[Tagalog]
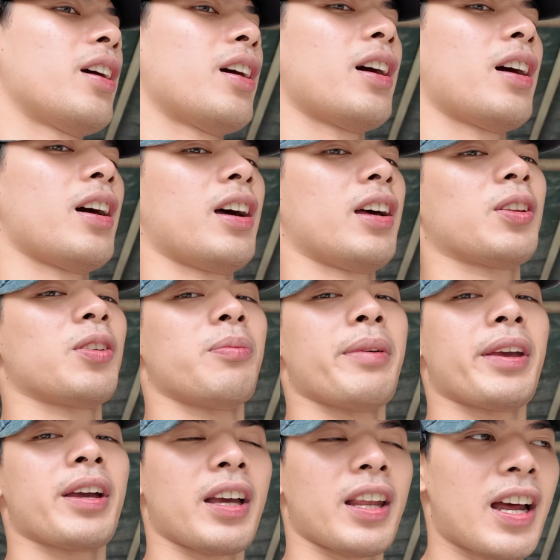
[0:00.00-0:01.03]
At kung
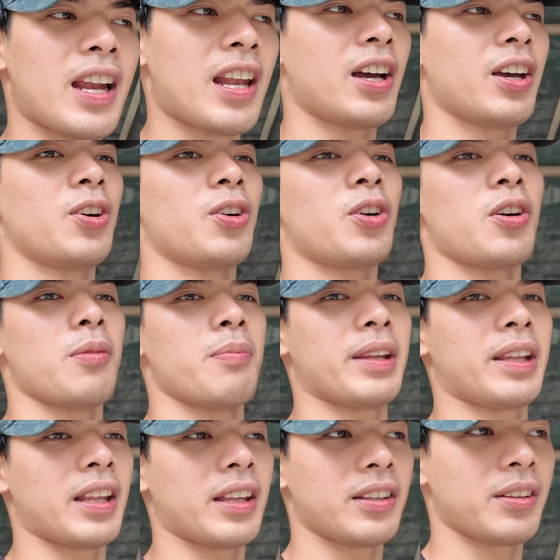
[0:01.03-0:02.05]
may kakilala kayo,
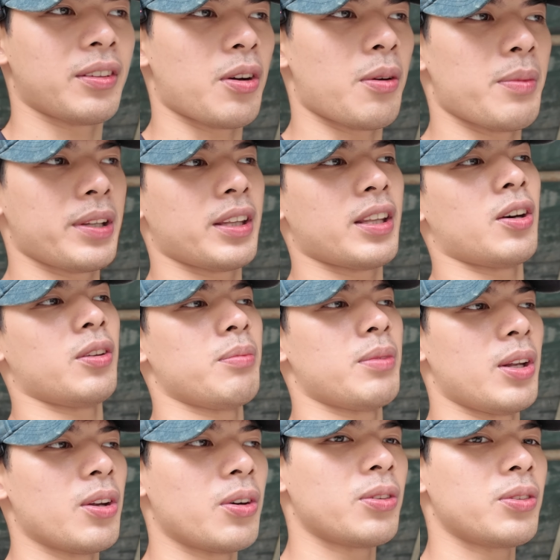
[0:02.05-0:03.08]
comment, comment down
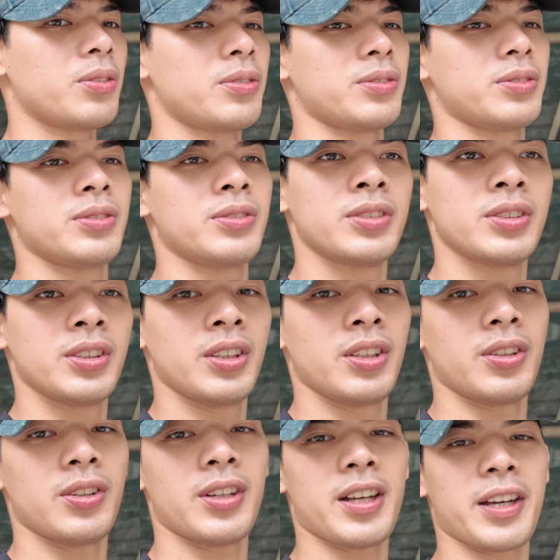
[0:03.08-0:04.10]
below
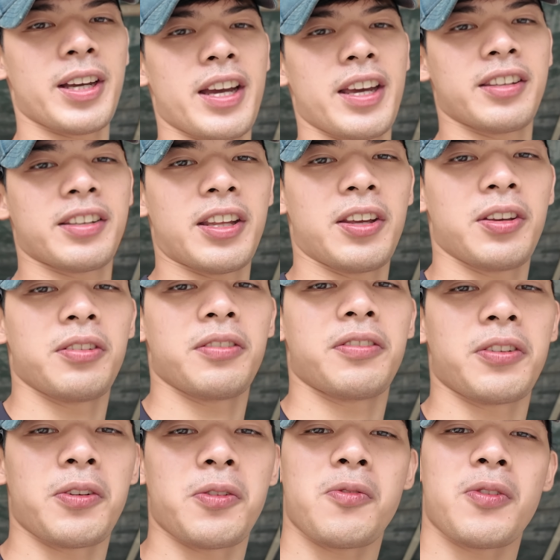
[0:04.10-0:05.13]
yun lang guys thank you
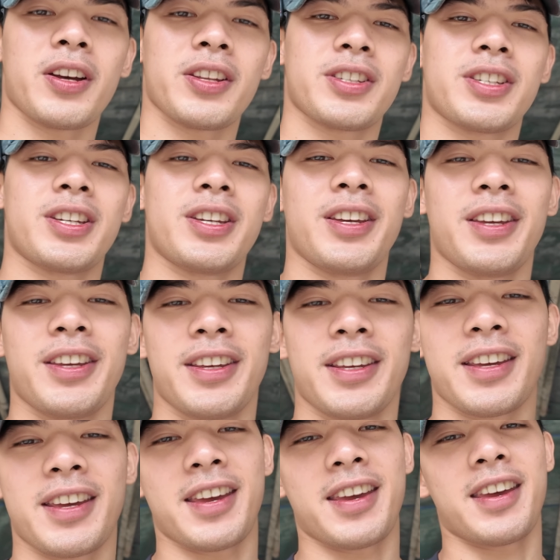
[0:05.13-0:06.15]
for watching
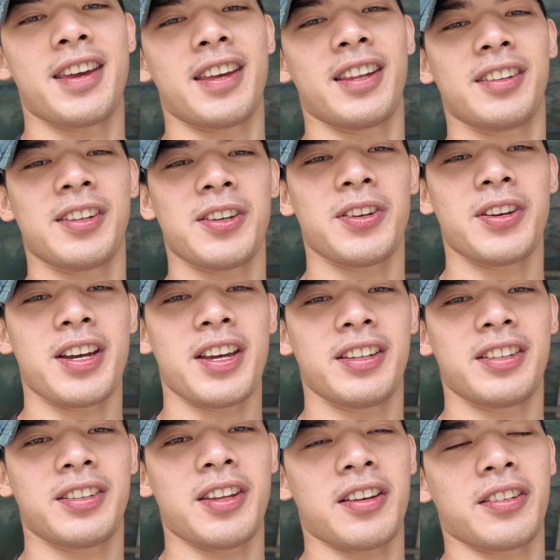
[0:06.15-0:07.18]
and see you
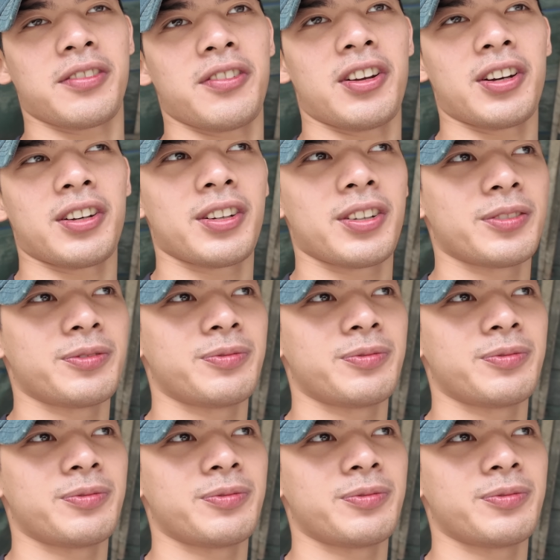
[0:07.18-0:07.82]
guys next vlog